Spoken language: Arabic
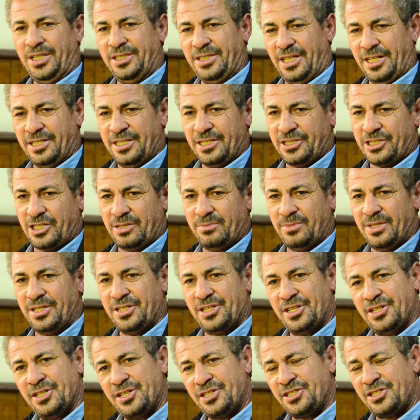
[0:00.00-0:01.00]
عن عشان
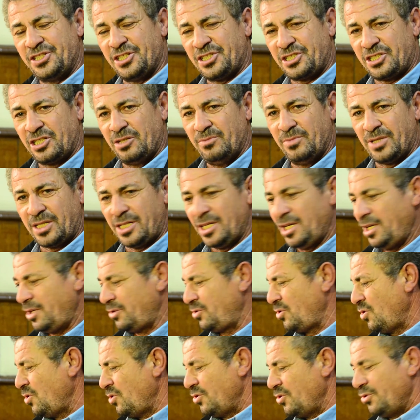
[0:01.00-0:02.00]
ما ينجسش المكان
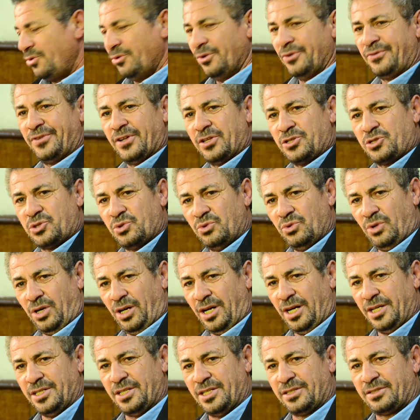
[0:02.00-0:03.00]
ويفرشوا له
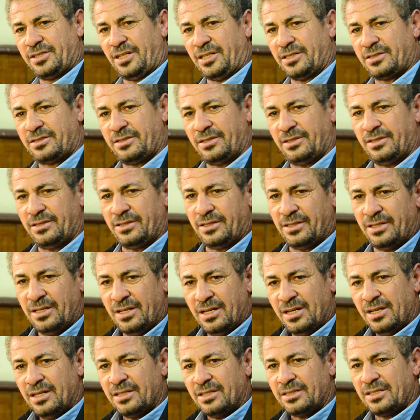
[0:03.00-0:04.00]
حاجة تحت
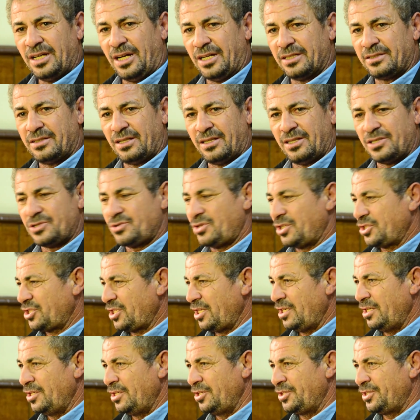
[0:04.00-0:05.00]
تحت راسه
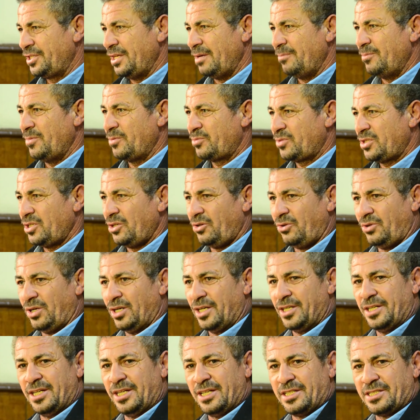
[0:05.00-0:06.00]
عشان الدم بتاعه
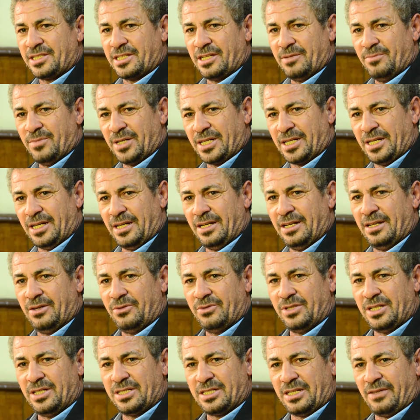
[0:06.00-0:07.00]
هينجس المكان لو
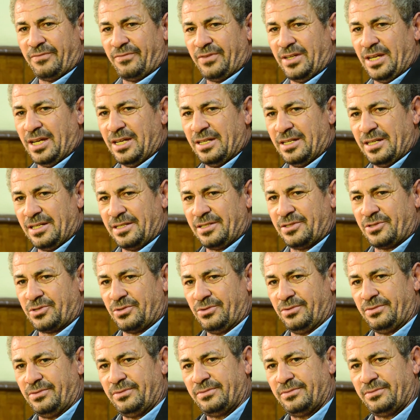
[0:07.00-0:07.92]
نزل فيه ينجسه